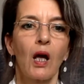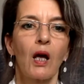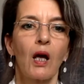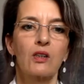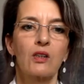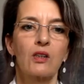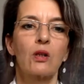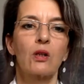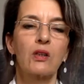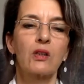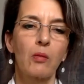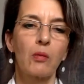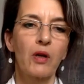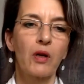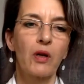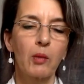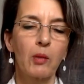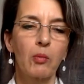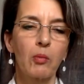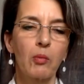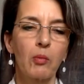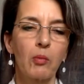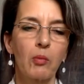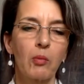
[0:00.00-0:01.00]
Das sollte aber
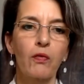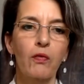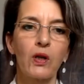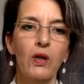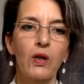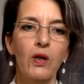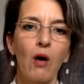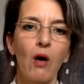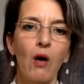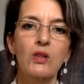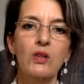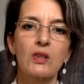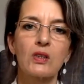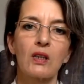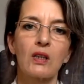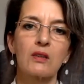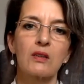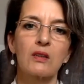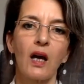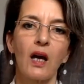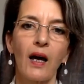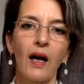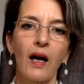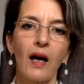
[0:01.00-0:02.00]
eben auch von außen an
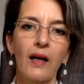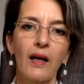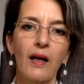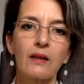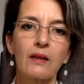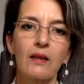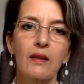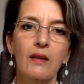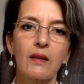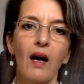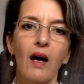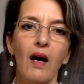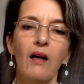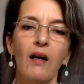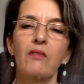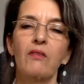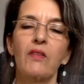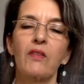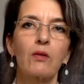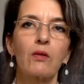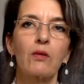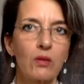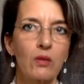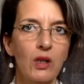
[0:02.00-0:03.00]
sie herangetragen
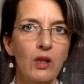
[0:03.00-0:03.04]
werden.